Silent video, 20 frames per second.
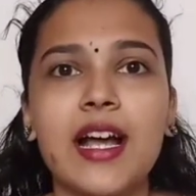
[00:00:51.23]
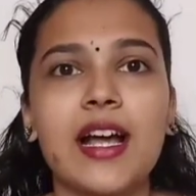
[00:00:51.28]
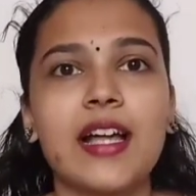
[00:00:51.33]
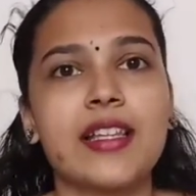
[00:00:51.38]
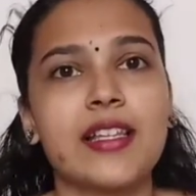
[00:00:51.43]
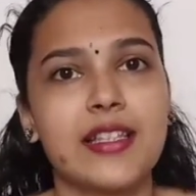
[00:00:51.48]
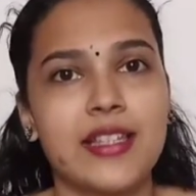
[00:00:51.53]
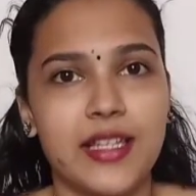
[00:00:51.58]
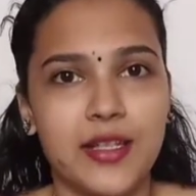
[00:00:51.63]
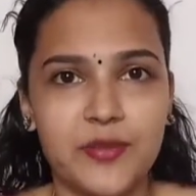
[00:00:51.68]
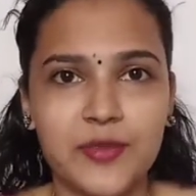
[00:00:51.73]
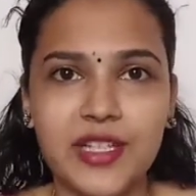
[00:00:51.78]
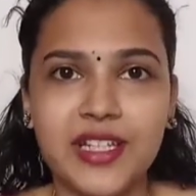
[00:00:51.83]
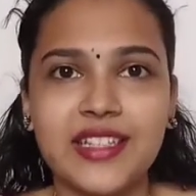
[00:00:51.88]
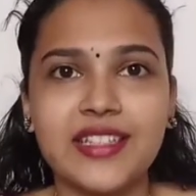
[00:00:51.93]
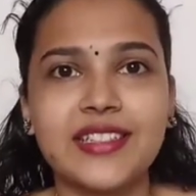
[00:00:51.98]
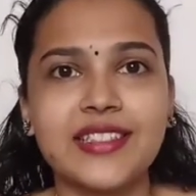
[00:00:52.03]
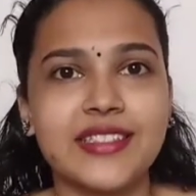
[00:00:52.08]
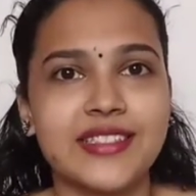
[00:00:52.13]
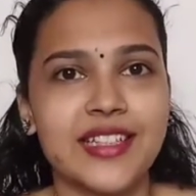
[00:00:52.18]
அது அதே மாதிரி
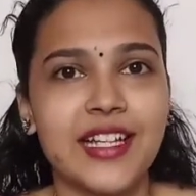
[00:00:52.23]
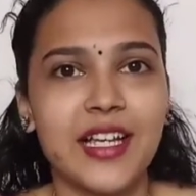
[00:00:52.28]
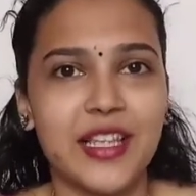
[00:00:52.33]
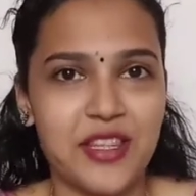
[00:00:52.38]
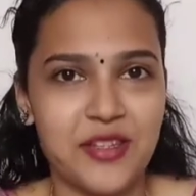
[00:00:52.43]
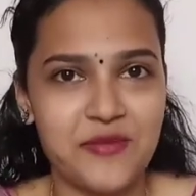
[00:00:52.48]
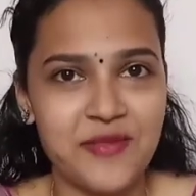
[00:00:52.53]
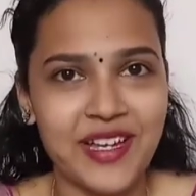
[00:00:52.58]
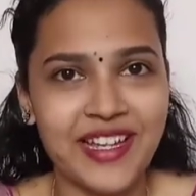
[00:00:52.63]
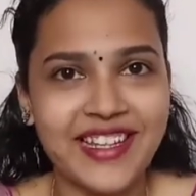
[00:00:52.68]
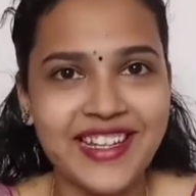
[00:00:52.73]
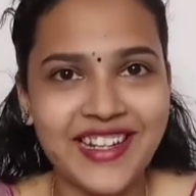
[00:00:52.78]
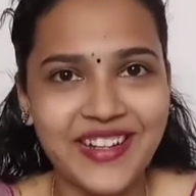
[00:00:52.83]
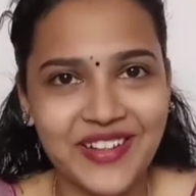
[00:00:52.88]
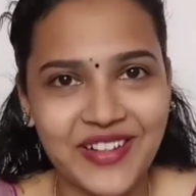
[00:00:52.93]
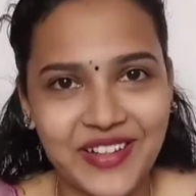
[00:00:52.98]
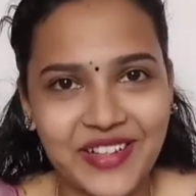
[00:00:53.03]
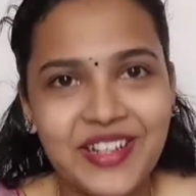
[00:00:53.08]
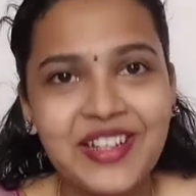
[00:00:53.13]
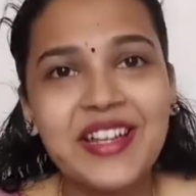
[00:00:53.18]
இருந்துச்சா அந்த
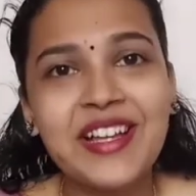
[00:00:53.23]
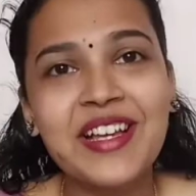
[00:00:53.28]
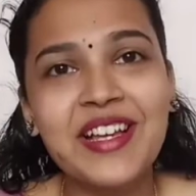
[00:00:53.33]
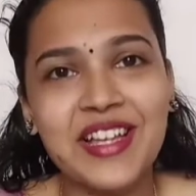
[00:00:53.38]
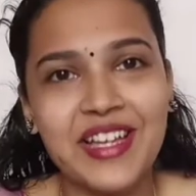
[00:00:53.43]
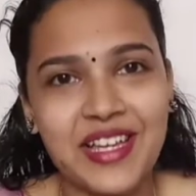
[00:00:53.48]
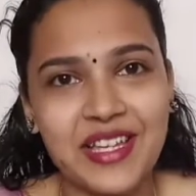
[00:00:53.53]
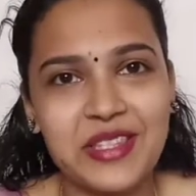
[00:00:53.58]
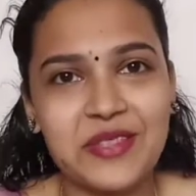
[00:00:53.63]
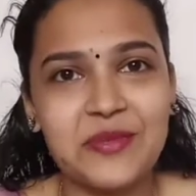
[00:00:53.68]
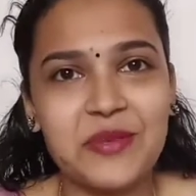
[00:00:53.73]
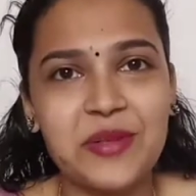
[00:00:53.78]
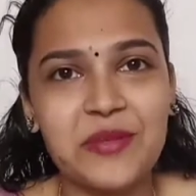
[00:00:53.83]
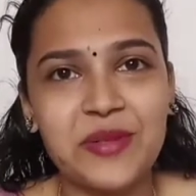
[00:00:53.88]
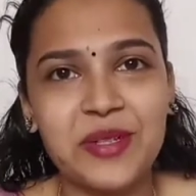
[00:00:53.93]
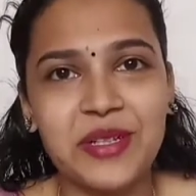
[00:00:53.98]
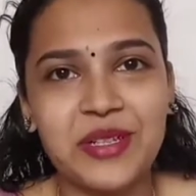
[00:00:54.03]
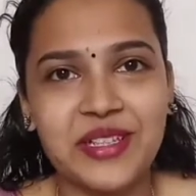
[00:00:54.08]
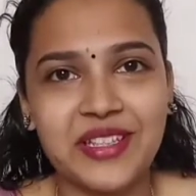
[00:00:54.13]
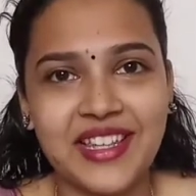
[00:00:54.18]
மாதிரியான
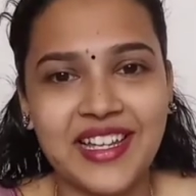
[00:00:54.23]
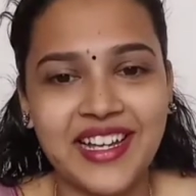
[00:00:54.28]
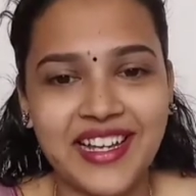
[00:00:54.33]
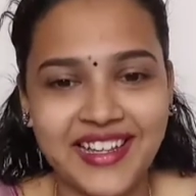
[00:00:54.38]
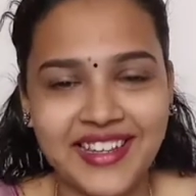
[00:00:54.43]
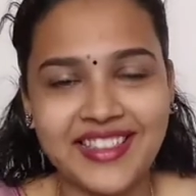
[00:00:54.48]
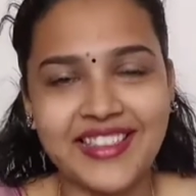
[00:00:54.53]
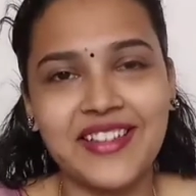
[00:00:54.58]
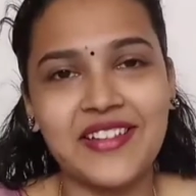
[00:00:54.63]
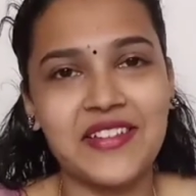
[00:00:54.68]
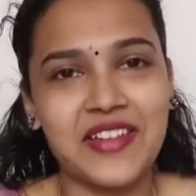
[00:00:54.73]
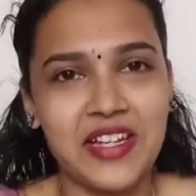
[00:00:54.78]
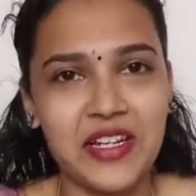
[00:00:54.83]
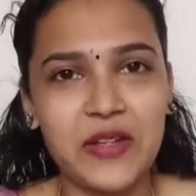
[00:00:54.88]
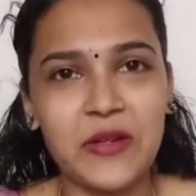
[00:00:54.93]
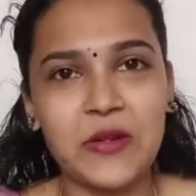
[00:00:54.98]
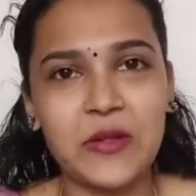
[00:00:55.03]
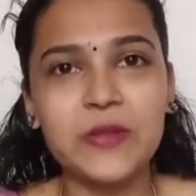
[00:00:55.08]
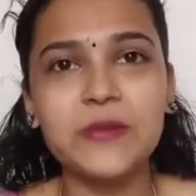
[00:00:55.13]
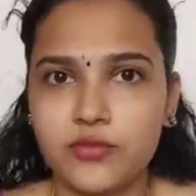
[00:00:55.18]
எக்ஸ்பெரிமெண்ட்டு தான் இந்த
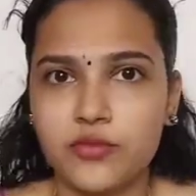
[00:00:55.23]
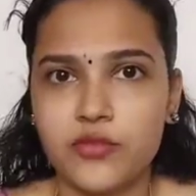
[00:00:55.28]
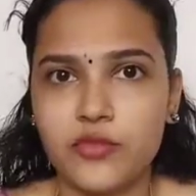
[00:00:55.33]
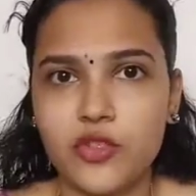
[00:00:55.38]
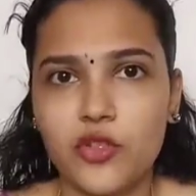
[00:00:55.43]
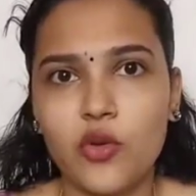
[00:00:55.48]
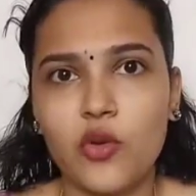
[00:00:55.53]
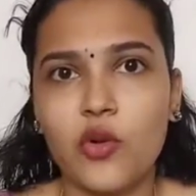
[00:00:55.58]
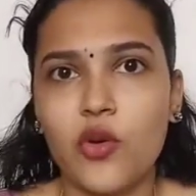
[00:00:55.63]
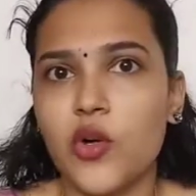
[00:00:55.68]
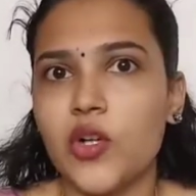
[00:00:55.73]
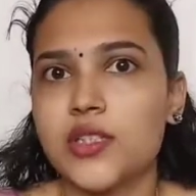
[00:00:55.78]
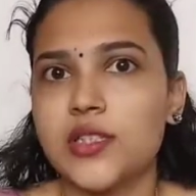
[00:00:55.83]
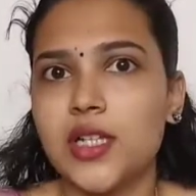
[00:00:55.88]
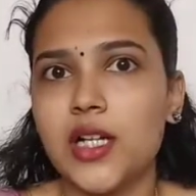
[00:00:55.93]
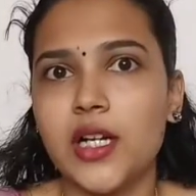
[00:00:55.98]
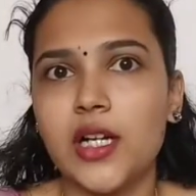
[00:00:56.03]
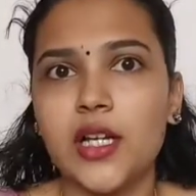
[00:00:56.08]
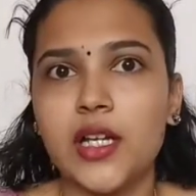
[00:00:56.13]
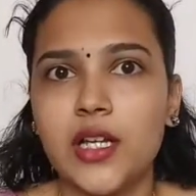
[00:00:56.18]
வீடியோ ஸோ
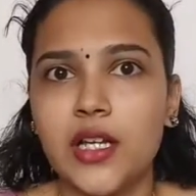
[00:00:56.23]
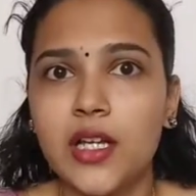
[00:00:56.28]
அதுக்கான